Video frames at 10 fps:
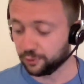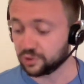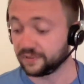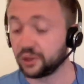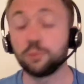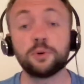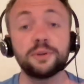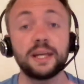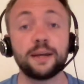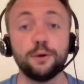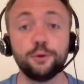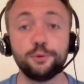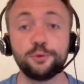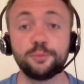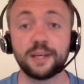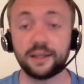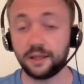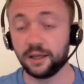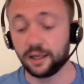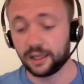Donc j'avais commandé le 12 mai
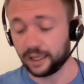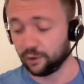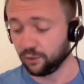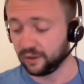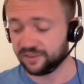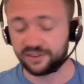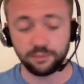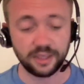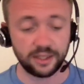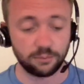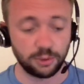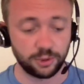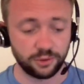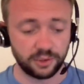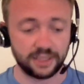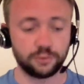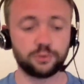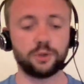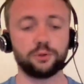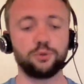et le 26 mai dans ma boîte aux lettres.
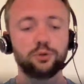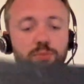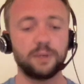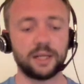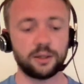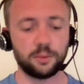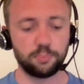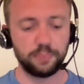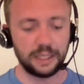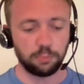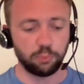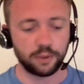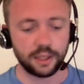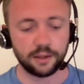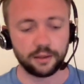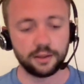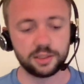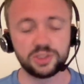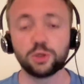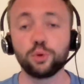Donc deux semaines pile poil,
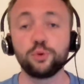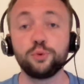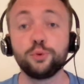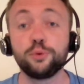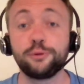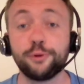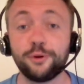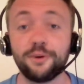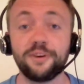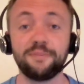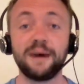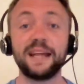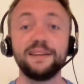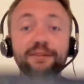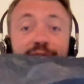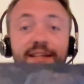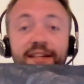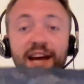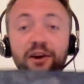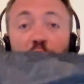j'ai reçu ce
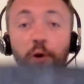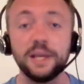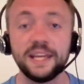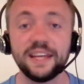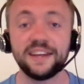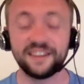magnifique colis.